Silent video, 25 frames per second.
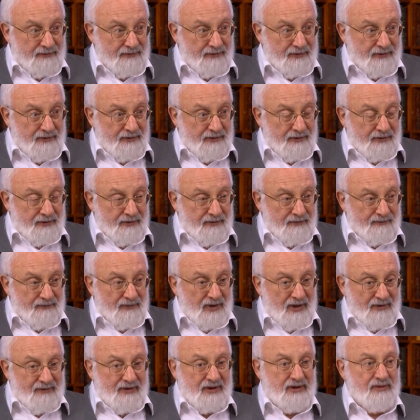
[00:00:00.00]
Угу.
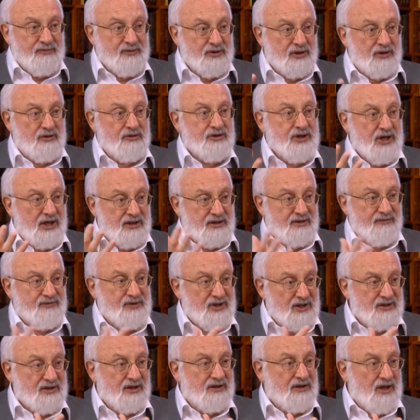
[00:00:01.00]
В этом заключается
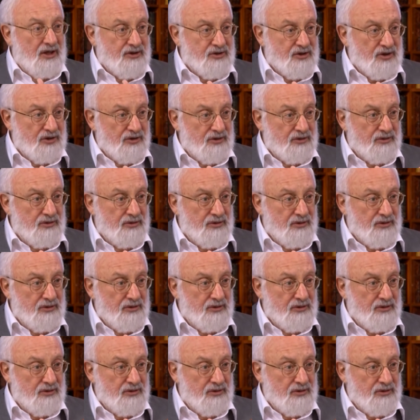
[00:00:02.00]
вся задача.